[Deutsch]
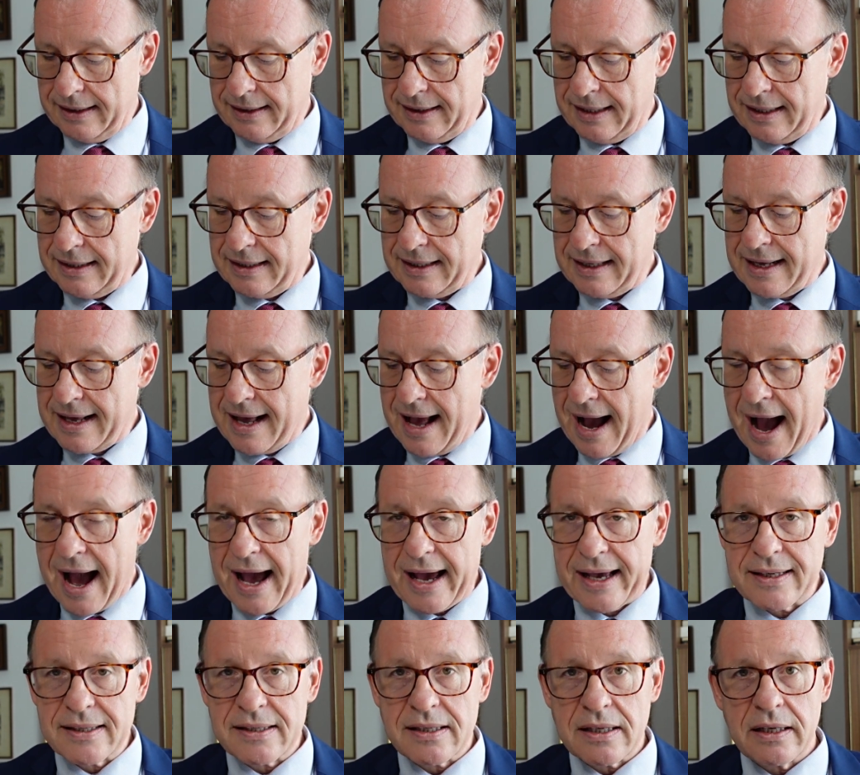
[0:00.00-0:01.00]
den
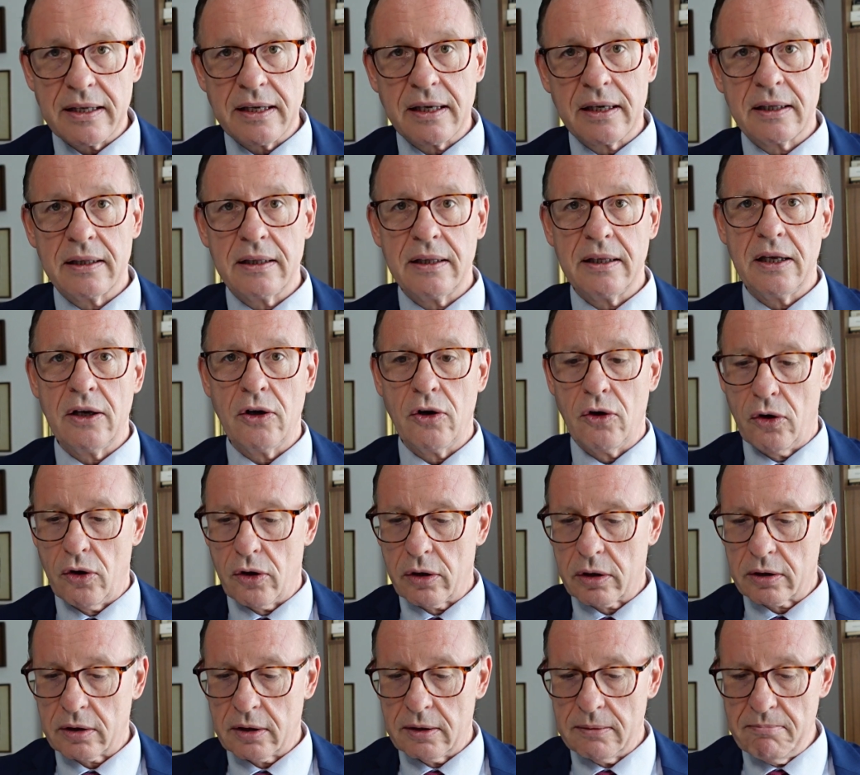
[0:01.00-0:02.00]
geistlichen
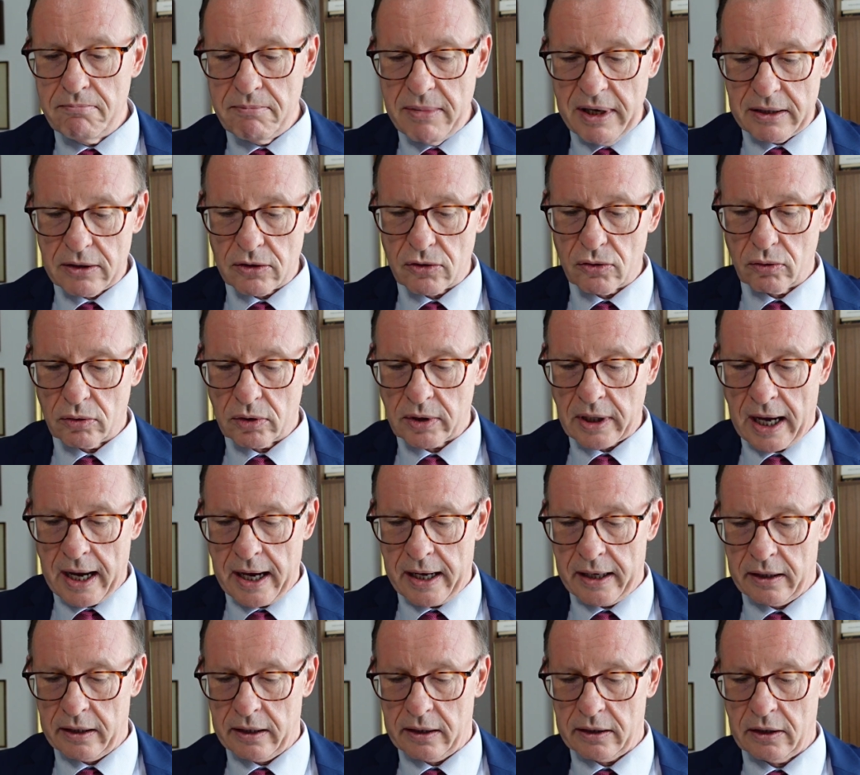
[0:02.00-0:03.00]
Hirten
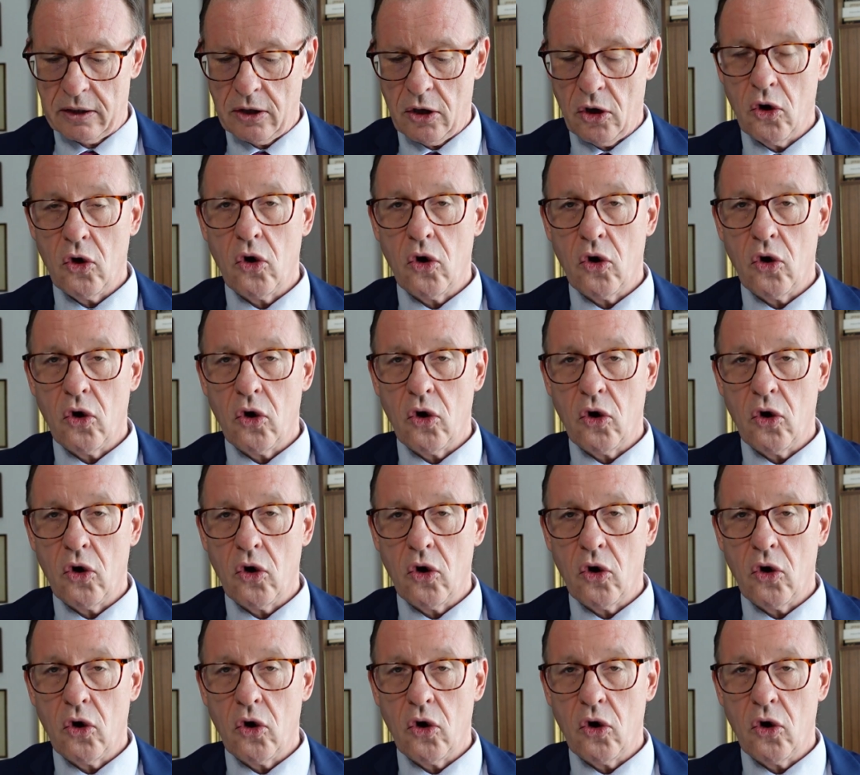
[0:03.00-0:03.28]
mitzuteilen